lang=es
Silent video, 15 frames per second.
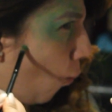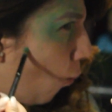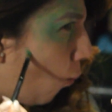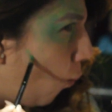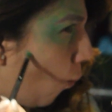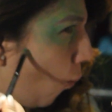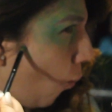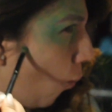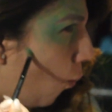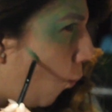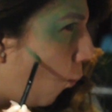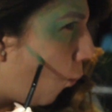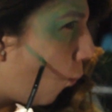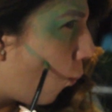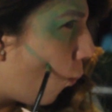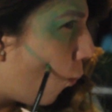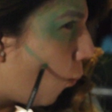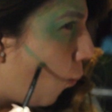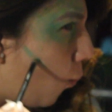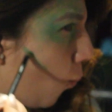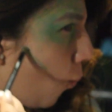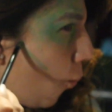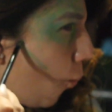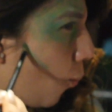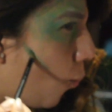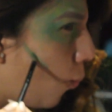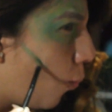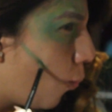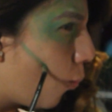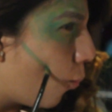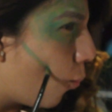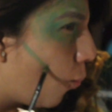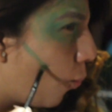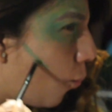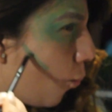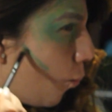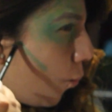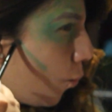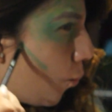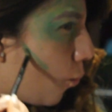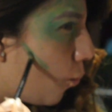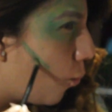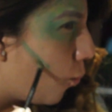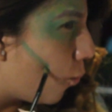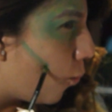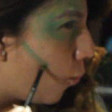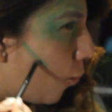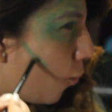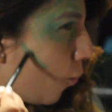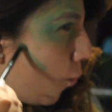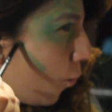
este tipo de maquillajes si vamos a alguna fiesta de